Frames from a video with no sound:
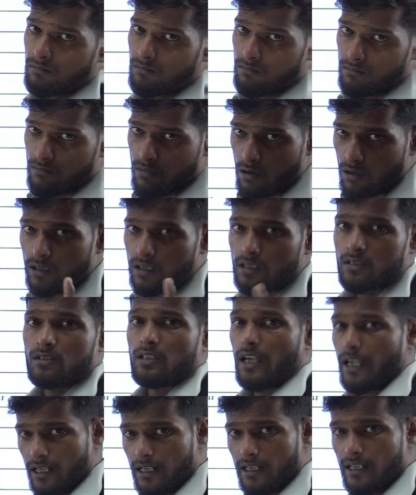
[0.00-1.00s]
बहुत अच्छा
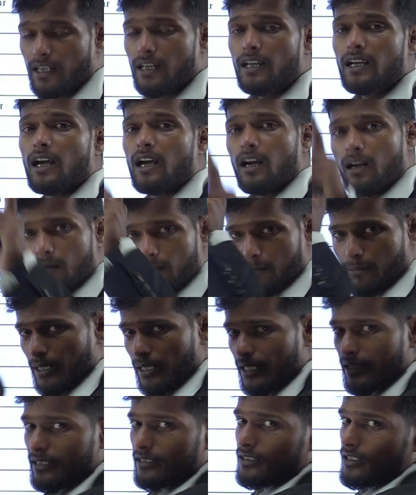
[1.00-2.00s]
है किन का
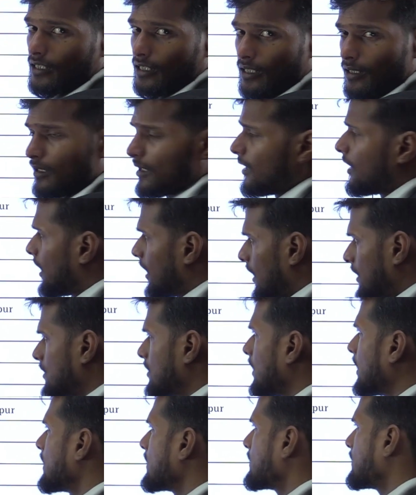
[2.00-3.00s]
पंडित जी का अच्छा
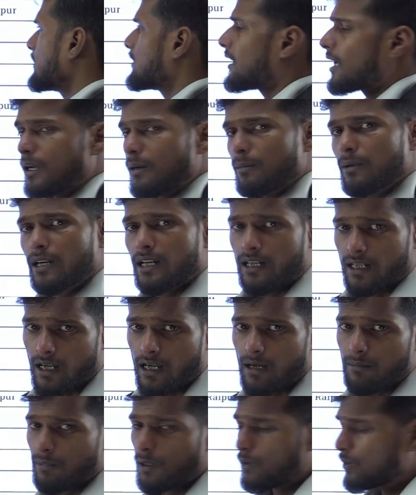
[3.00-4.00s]
खासा जाना हमारा नाम
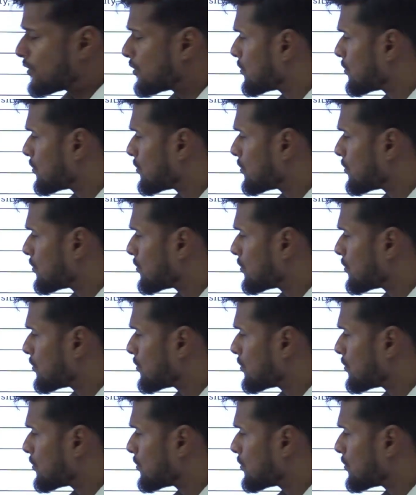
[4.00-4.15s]
है उन्नीस